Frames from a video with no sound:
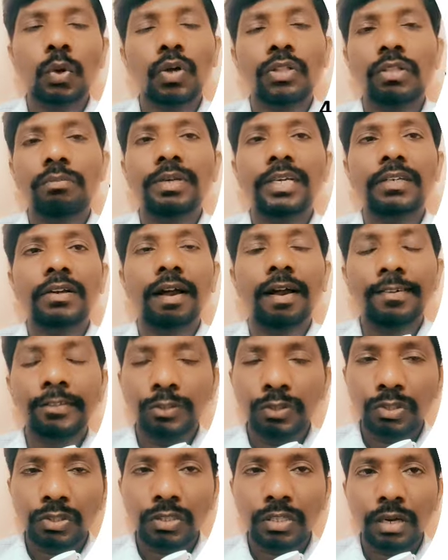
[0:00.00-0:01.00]
సో ఈ క్వశ్చన్స్
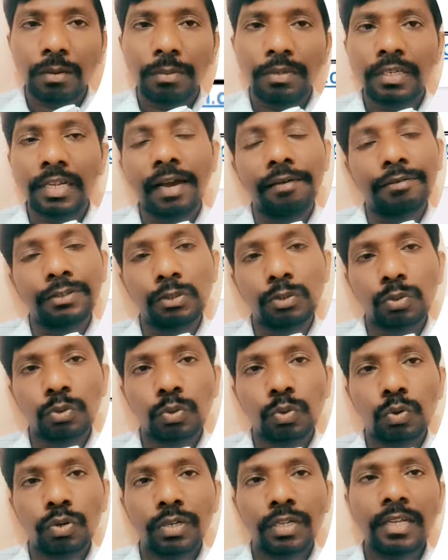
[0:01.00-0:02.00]
అన్ని బాగా చూసుకోండి
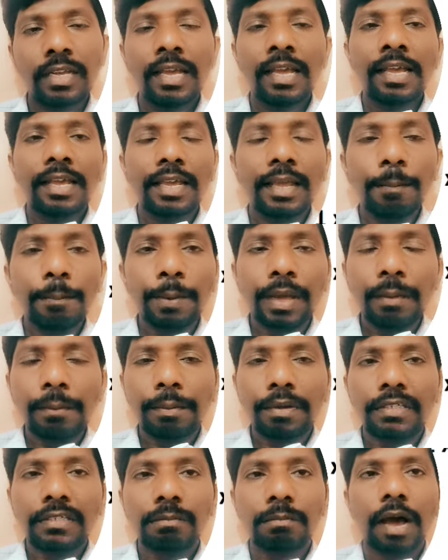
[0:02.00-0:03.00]
సో డోంట్ ఫర్గెట్
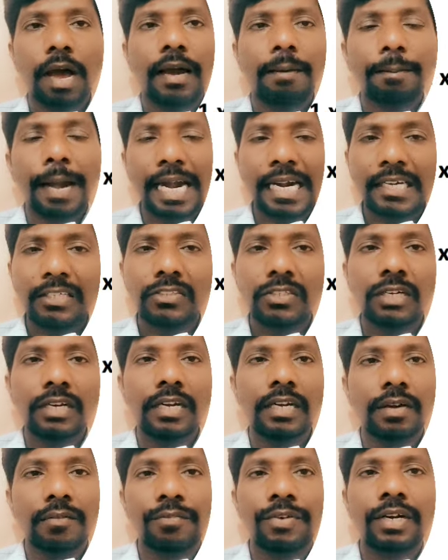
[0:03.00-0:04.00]
రివైజ్ మోర్
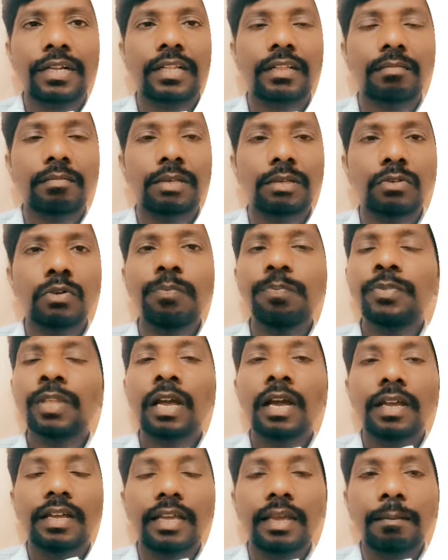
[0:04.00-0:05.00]
అండ్ అలాగే ప్రాక్టీస్ చేయండి
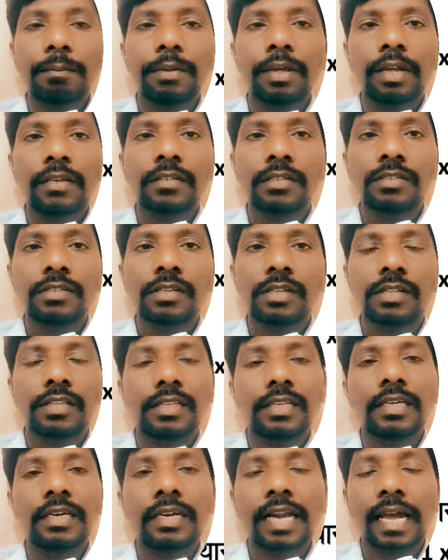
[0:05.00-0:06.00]
లెటర్ రైటింగ్ కానీ గద్ద
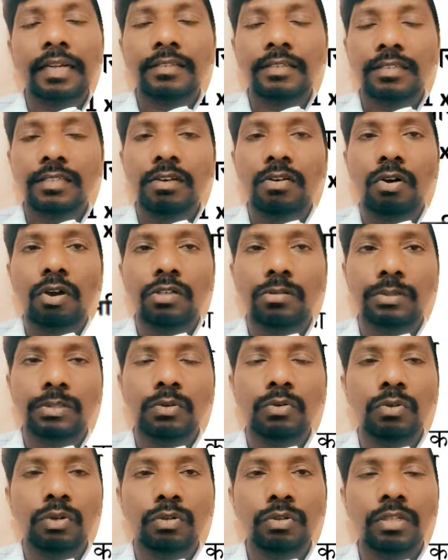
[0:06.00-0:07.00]
భాగం కానీ పెద్ద భాగం కానీ
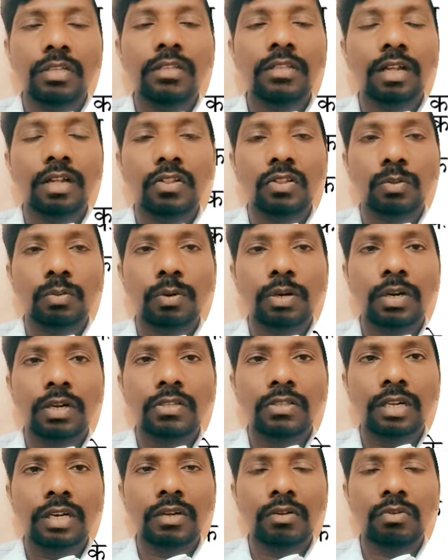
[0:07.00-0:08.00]
ఇవన్నీ గ్రామర్ పాయింట్స్
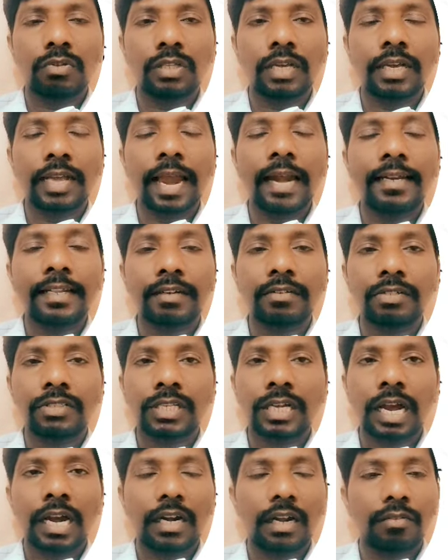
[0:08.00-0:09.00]
ఎస్పెషల్లీ
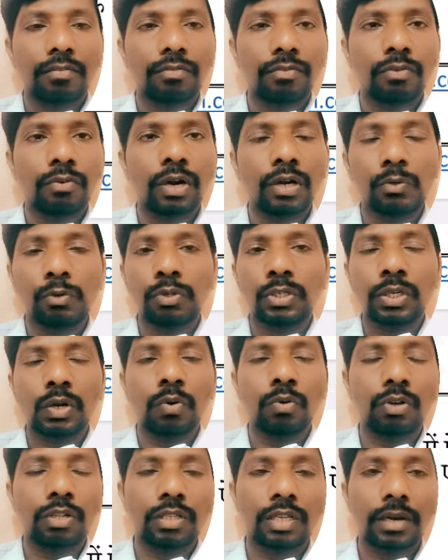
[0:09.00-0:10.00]
ప్యాసేజ్లు ఇవన్నీ అయితే బాగా
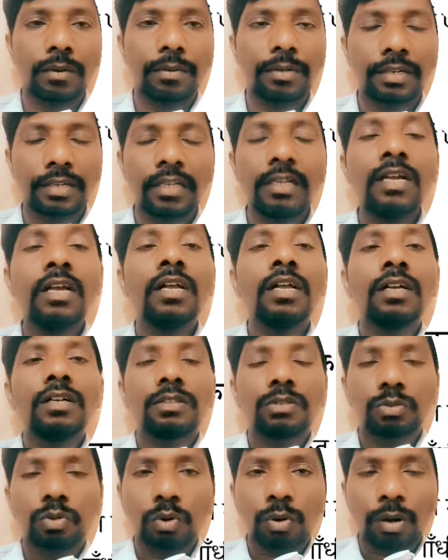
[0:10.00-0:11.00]
చూసుకోండి నామవాచకాలు
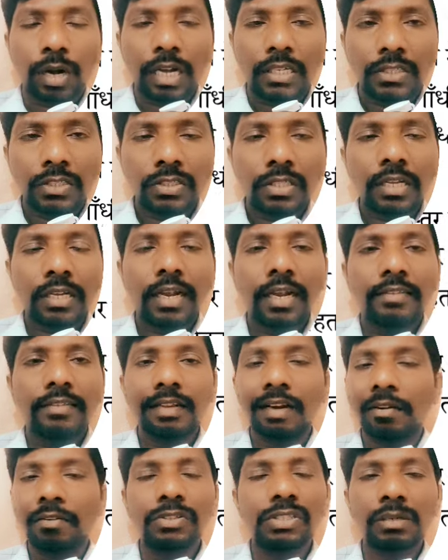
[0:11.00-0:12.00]
విశేషాలు ఉంటాయి కదా
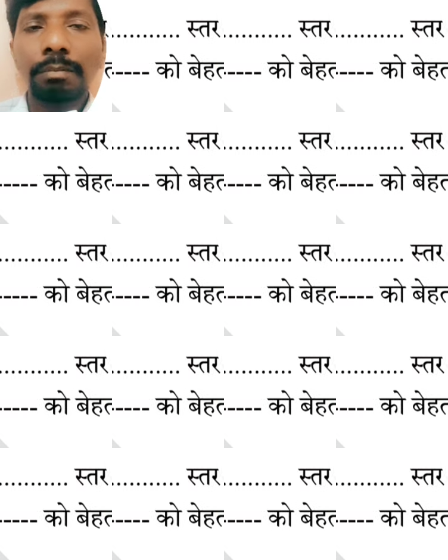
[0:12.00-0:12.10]
అవన్నీ